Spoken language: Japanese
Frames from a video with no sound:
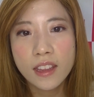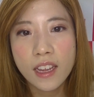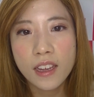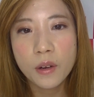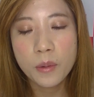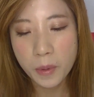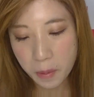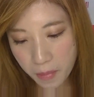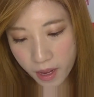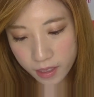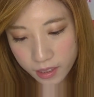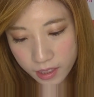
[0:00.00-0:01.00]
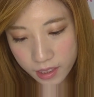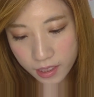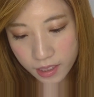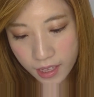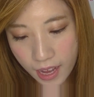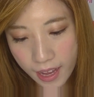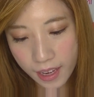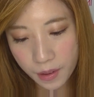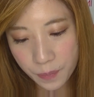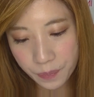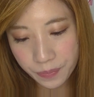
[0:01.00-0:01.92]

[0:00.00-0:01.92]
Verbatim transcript: て思います。はい。